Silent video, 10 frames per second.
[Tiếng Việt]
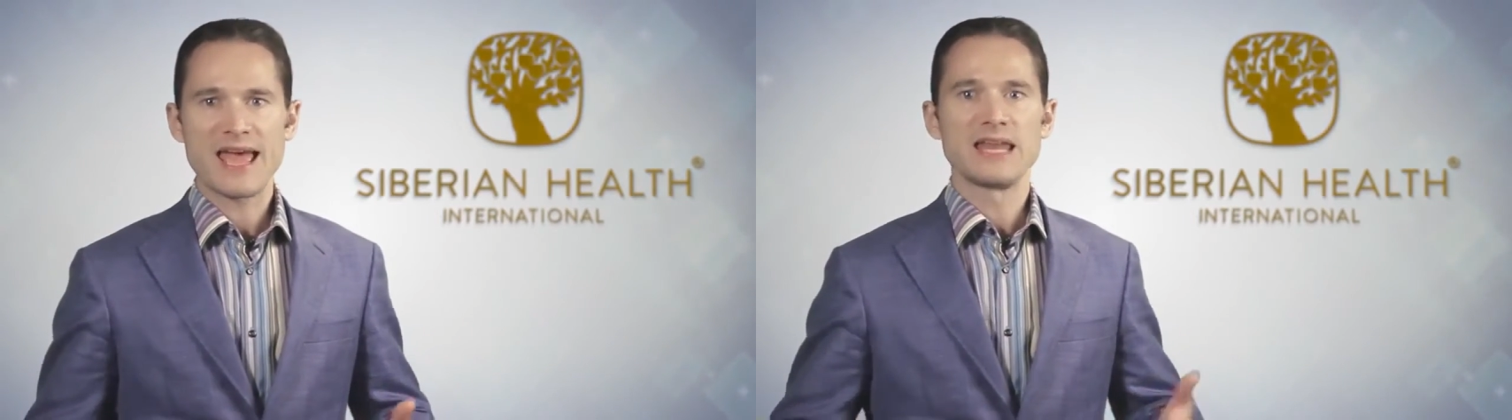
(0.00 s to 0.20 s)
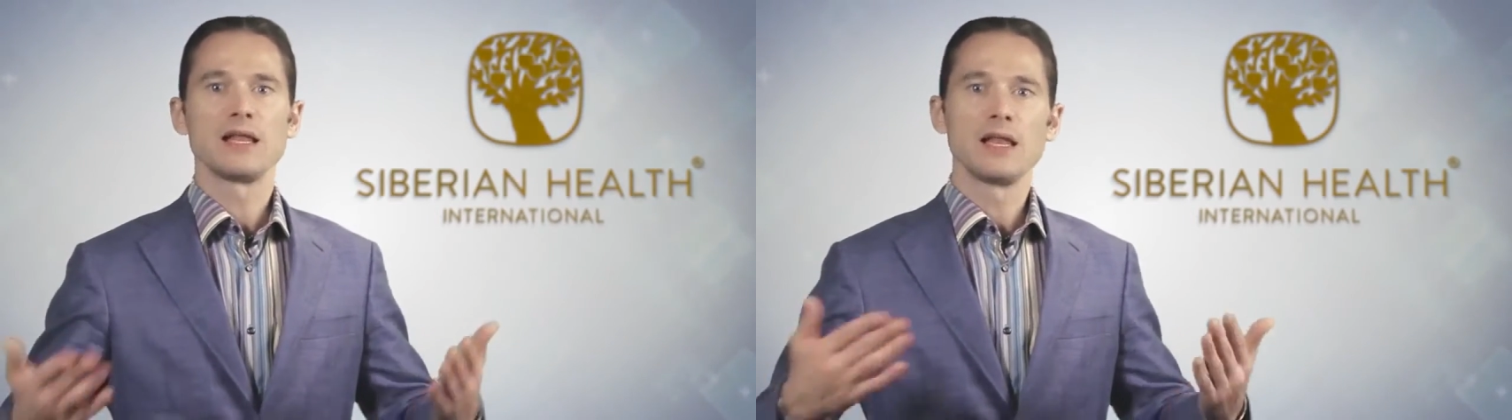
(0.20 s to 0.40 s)

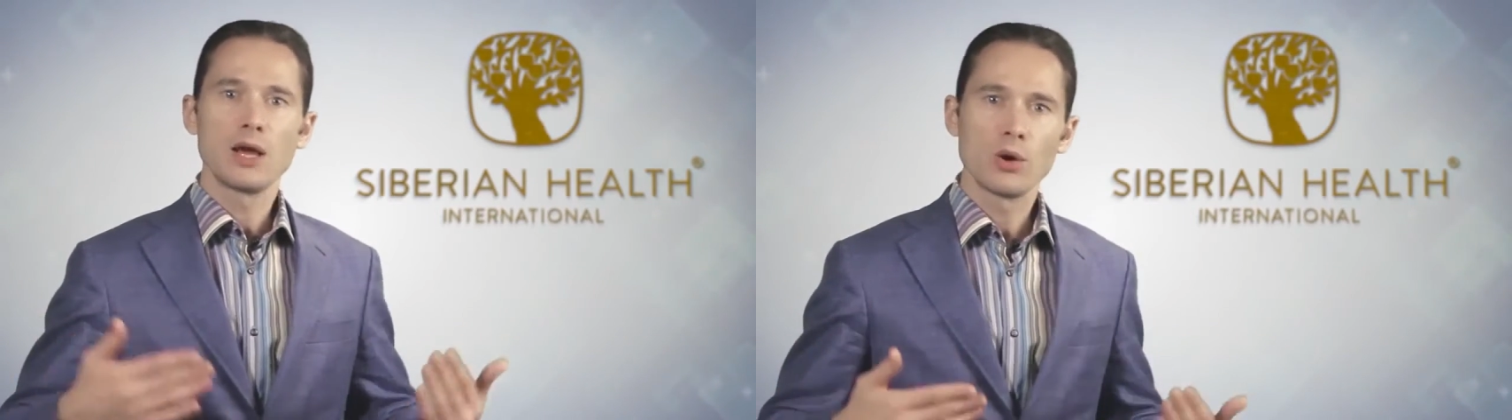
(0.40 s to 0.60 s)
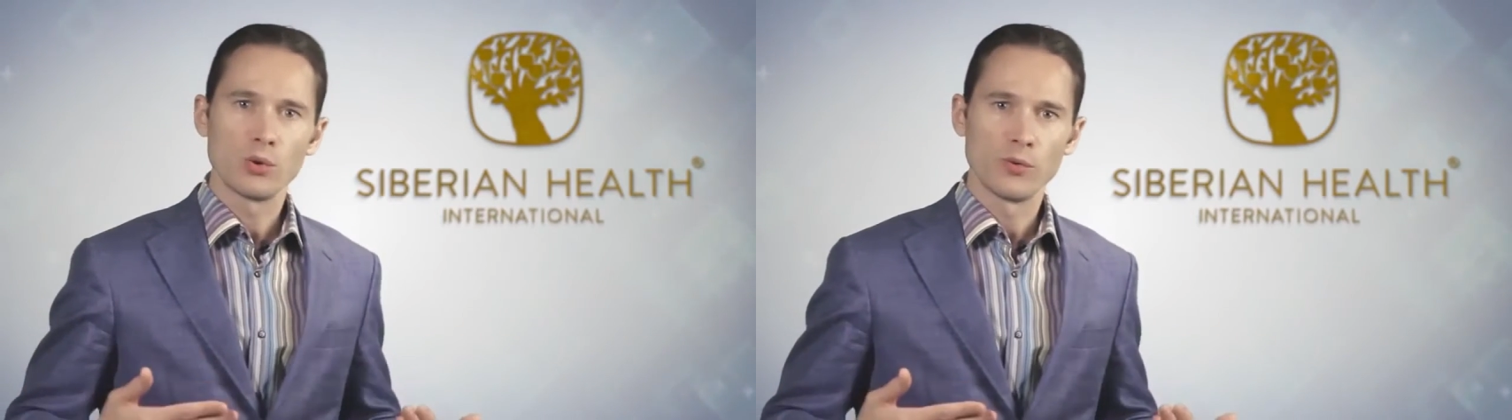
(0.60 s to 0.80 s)
mà cơ
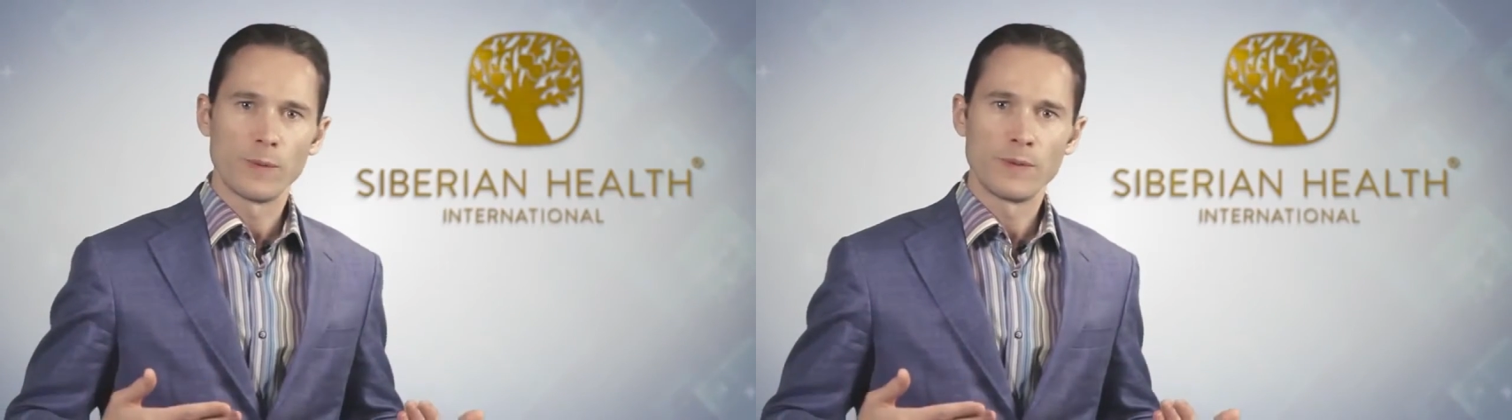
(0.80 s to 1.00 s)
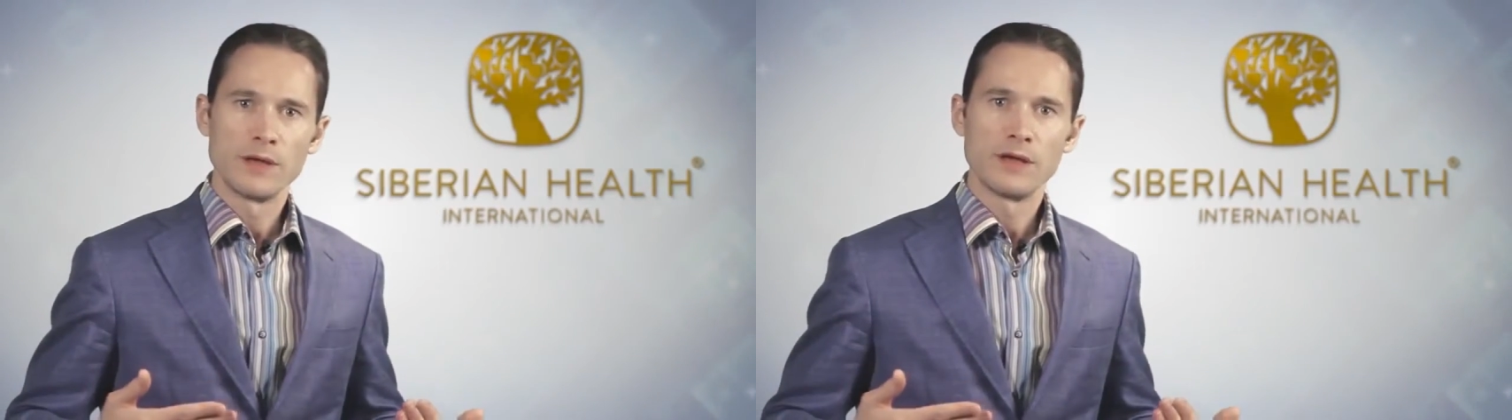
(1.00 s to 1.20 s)
thể có
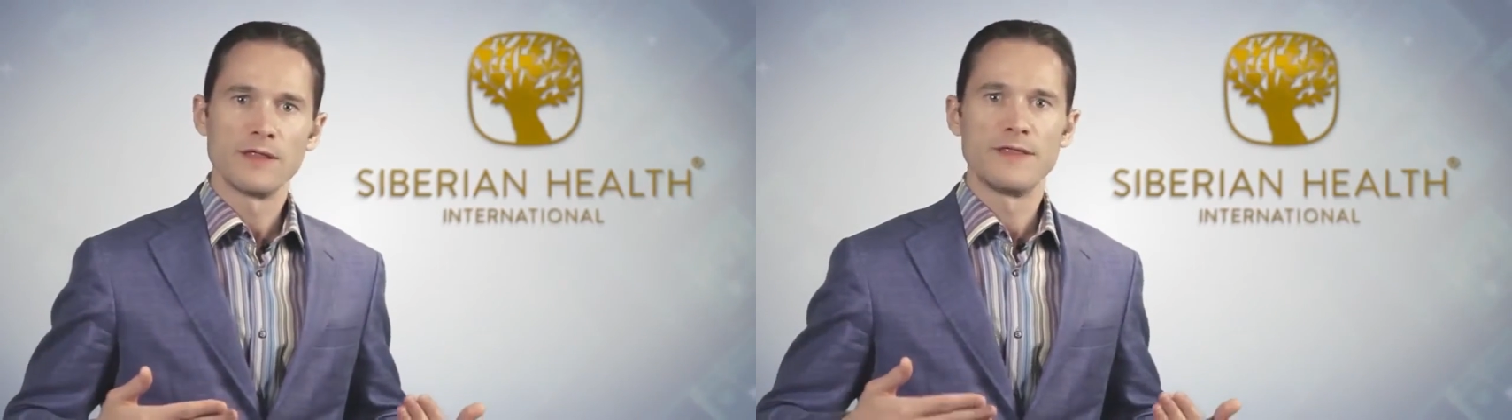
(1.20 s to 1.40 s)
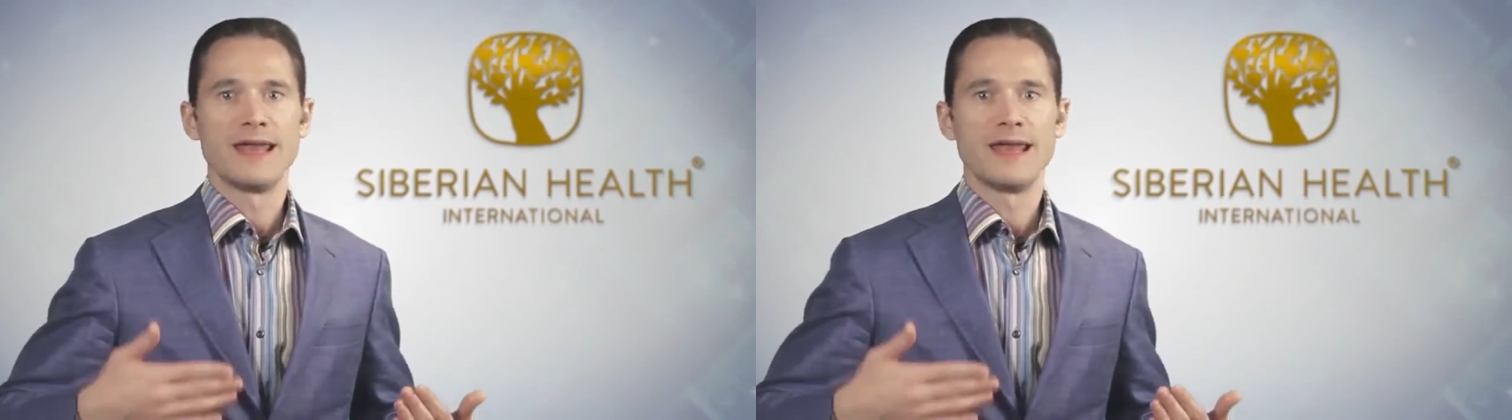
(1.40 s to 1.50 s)
thể đặt lên